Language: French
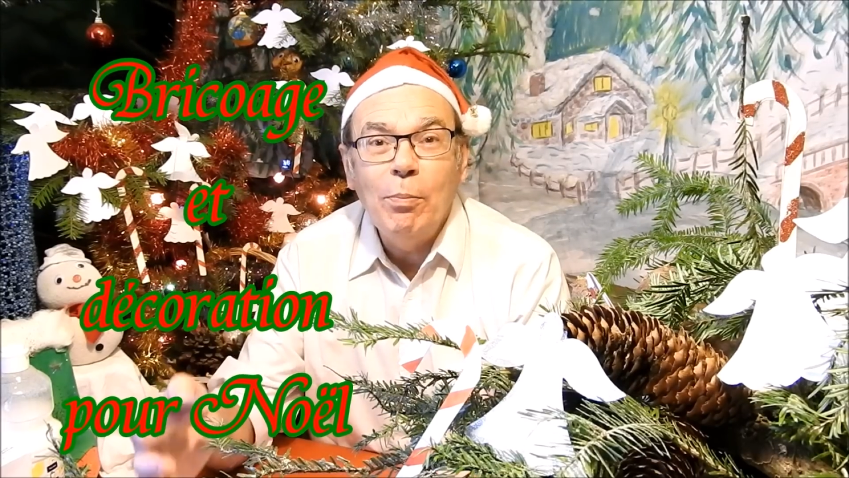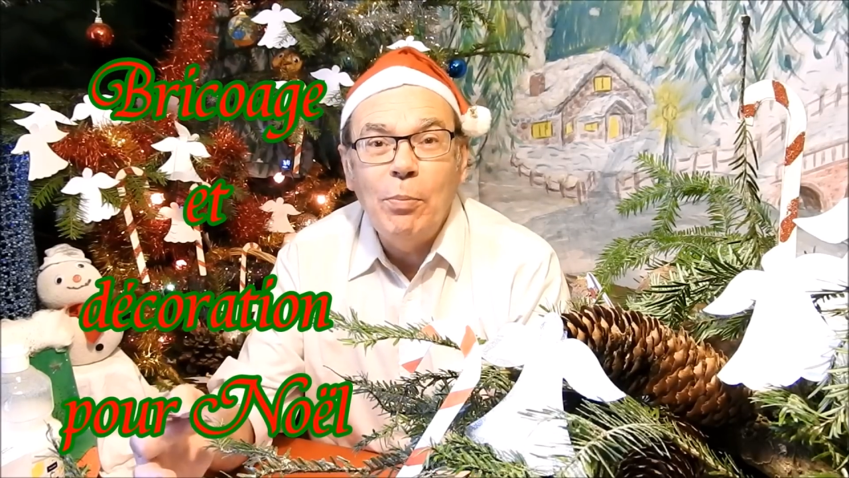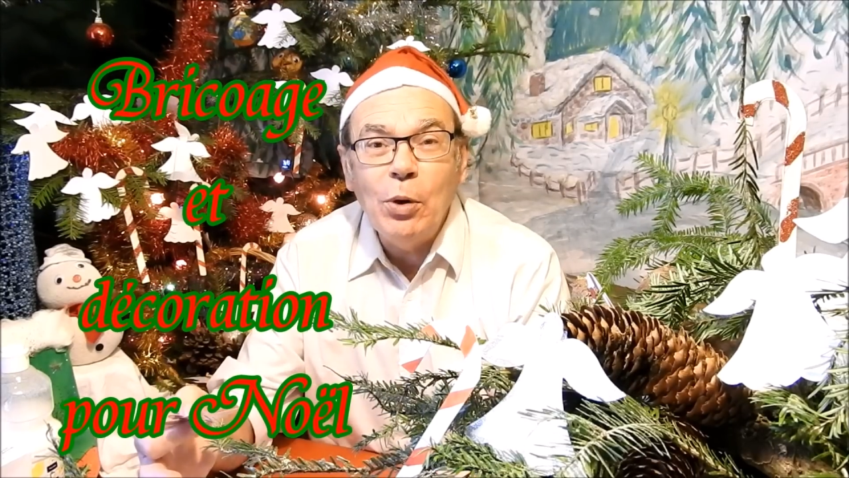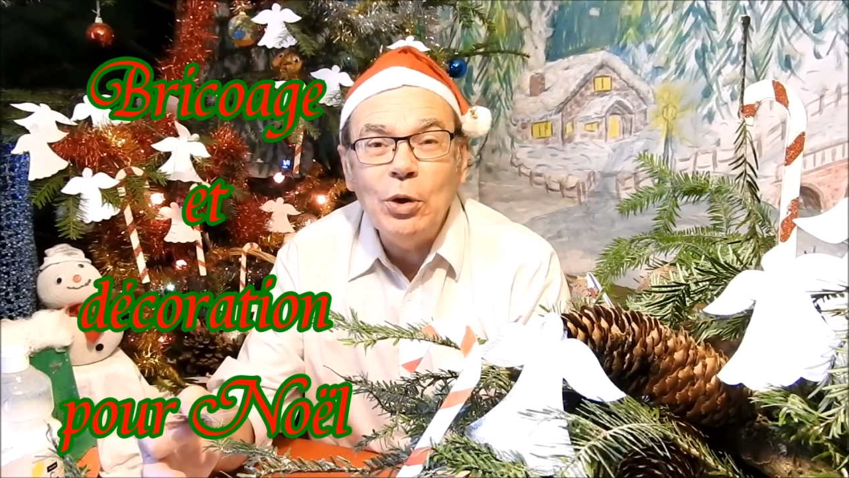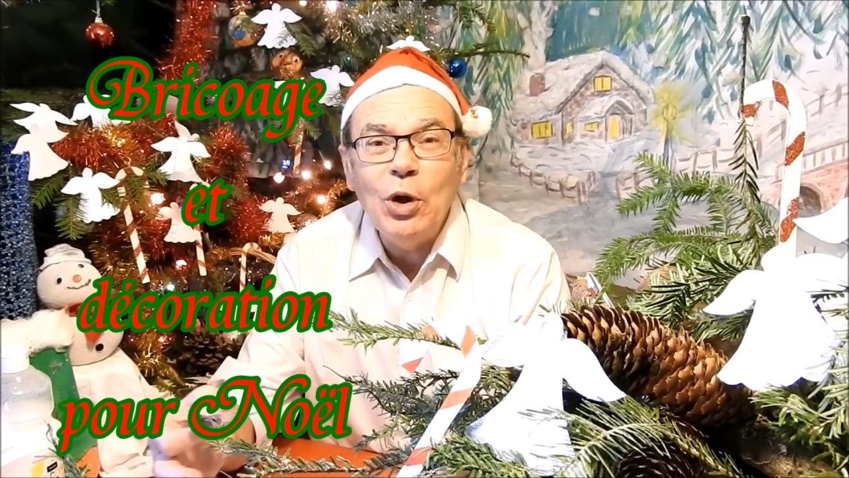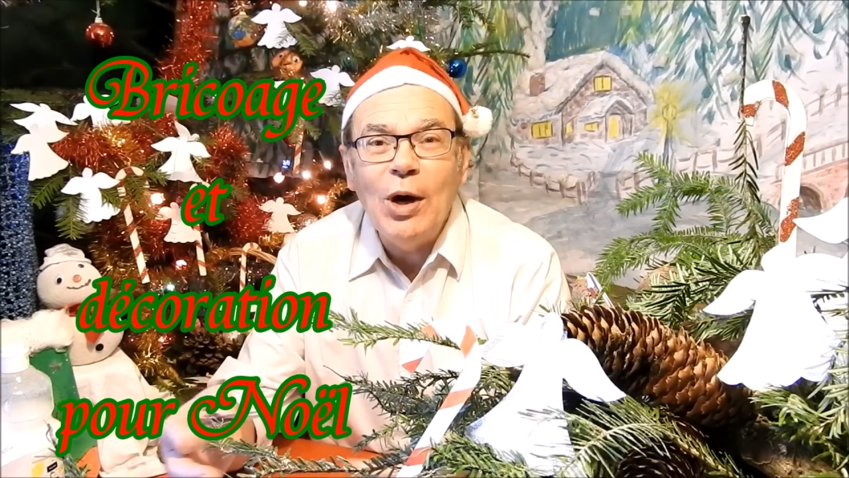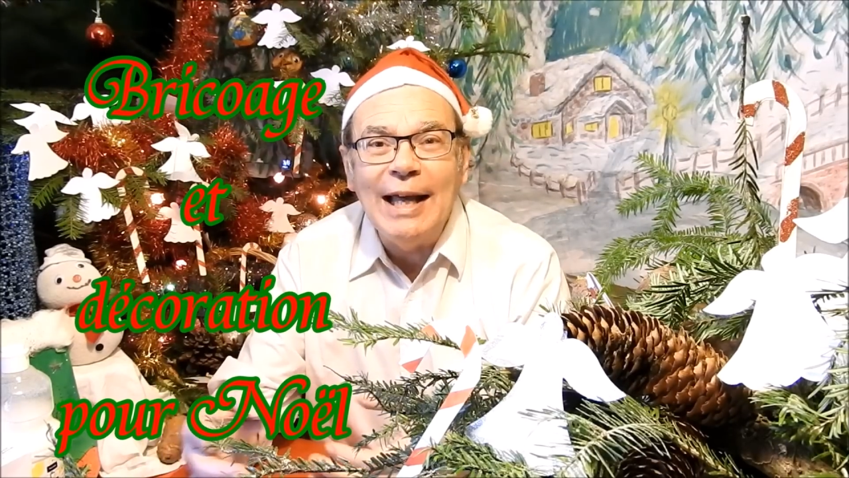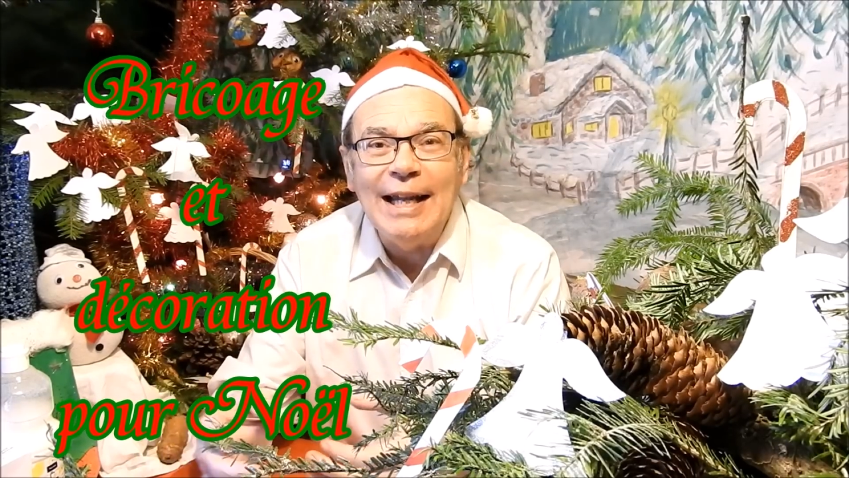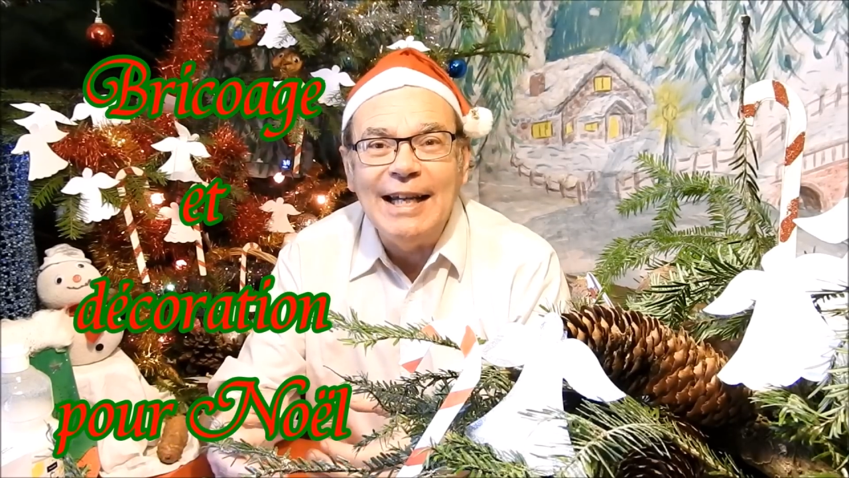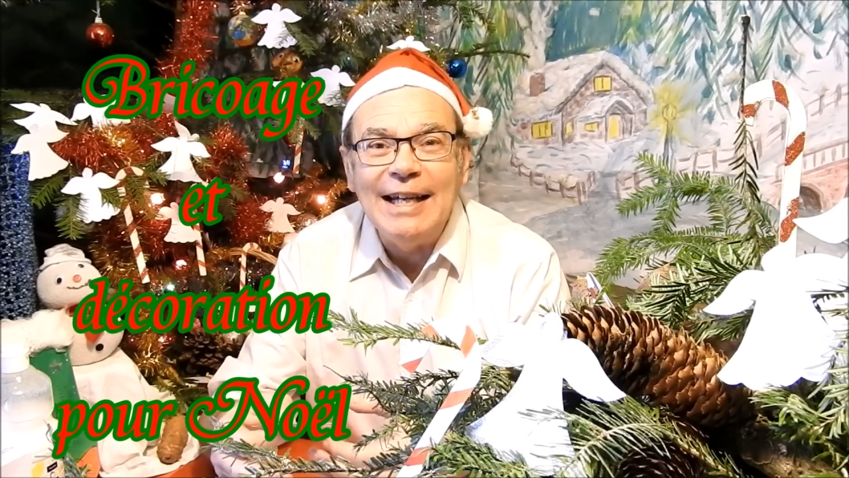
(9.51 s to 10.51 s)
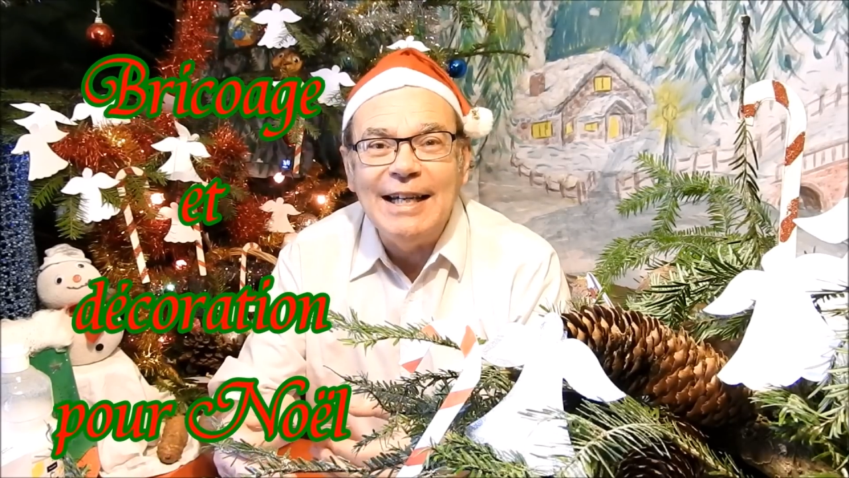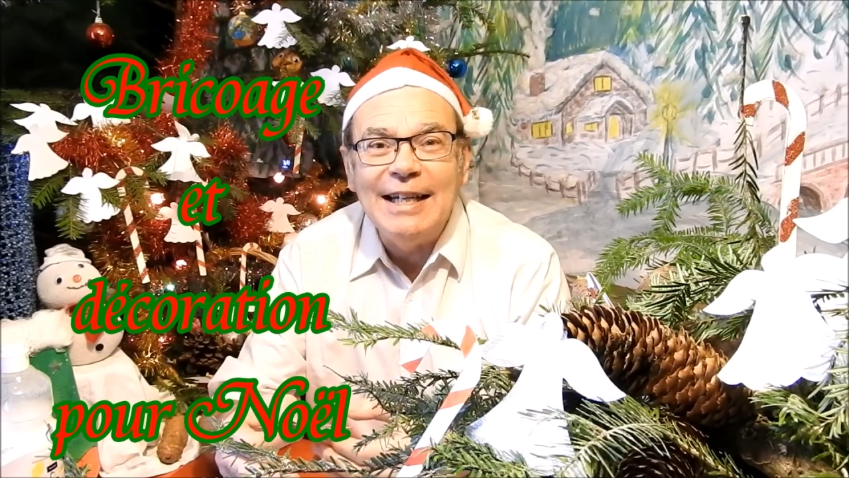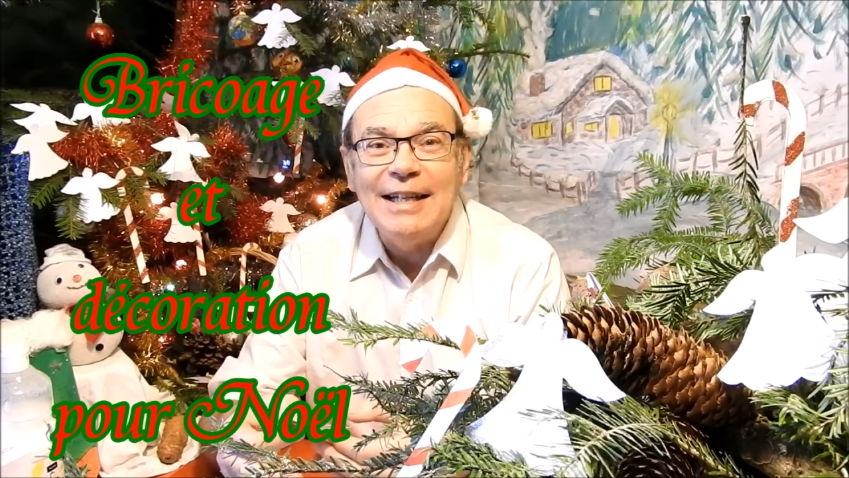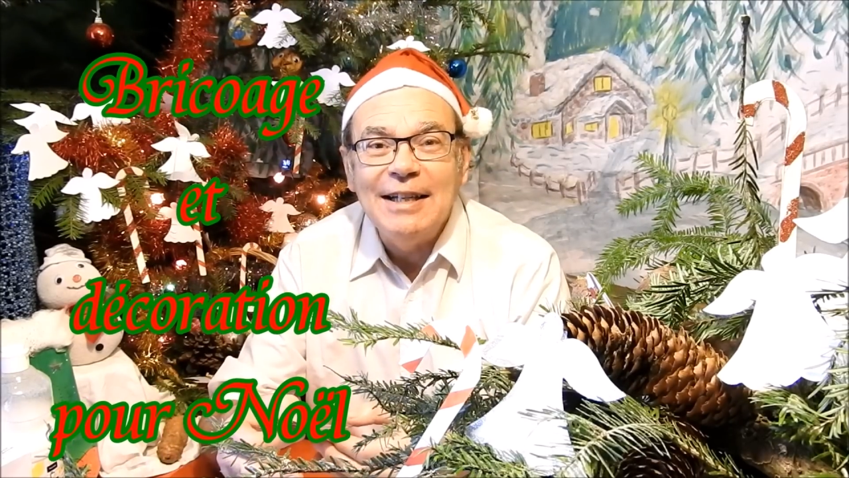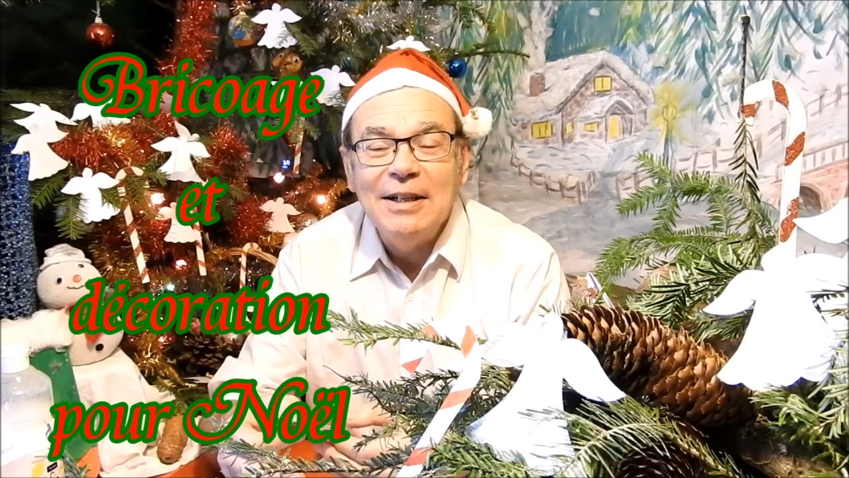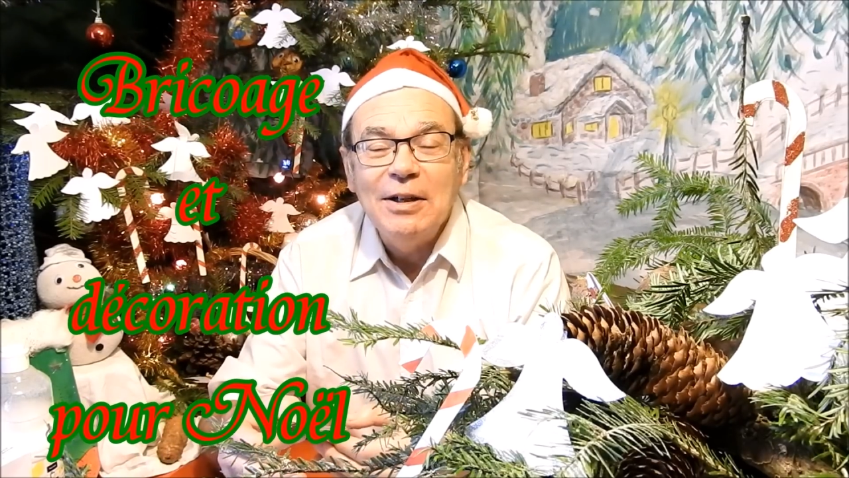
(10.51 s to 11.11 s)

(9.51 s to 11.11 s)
pour Noël.